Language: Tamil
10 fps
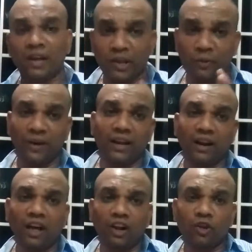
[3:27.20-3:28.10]
இவங்க
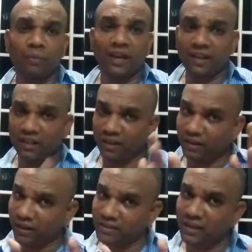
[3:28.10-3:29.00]
எல்லாருக்குமே இது
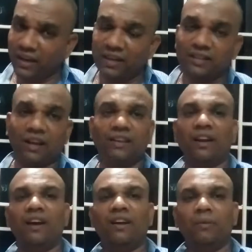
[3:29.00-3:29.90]
கச்சா எண்ணெய் சார்ந்த
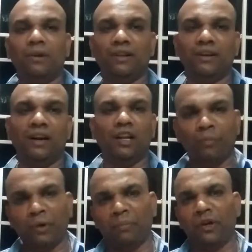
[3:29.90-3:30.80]
நாடு அப்படின்றதுனால
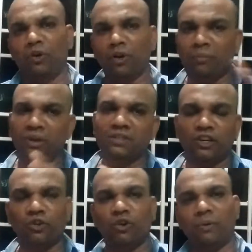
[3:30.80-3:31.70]
எப்படி பெட்ரோலை பிரித்து
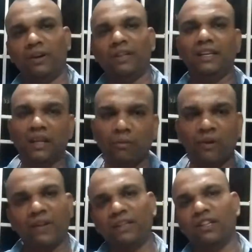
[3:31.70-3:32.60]
எடுக்கணும் அப்படின்றது
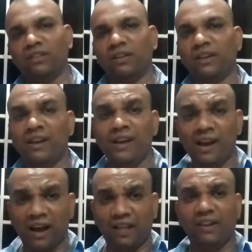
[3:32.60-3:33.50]
இயல்பாகவே தெரிஞ்சிருக்கு
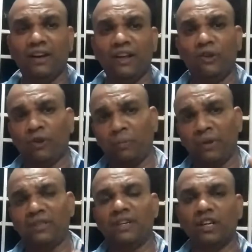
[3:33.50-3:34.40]
அதனால் இவங்க
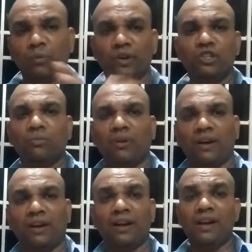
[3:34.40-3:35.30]
பிரிச்செடுக்க முயற்சி
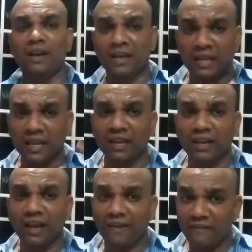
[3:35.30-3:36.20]
பண்ணுறாங்க
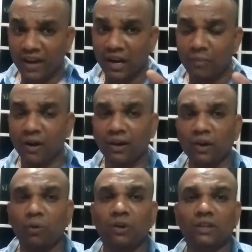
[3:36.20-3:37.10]
இங்கே வேலை பார்க்குற
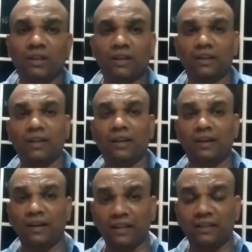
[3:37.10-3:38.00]
ஒருத்தங்களுக்கு
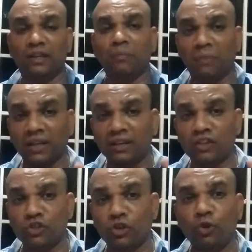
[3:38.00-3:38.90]
கிட்டத்தட்ட
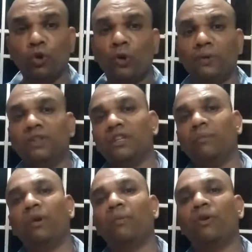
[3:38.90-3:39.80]
பதினஞ்சு யூரோ வந்து
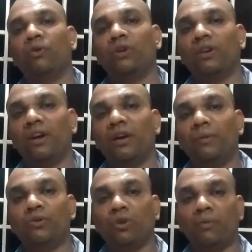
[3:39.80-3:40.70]
சம்பளமாக கொடுக்குறாங்க
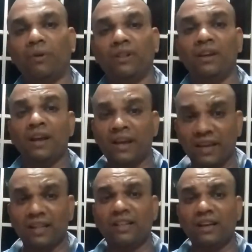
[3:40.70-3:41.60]
அப்படின்னு சொல்லப்படுது
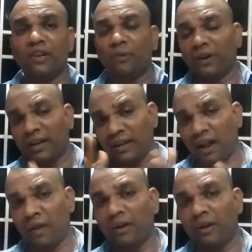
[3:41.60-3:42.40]
இது இவங்க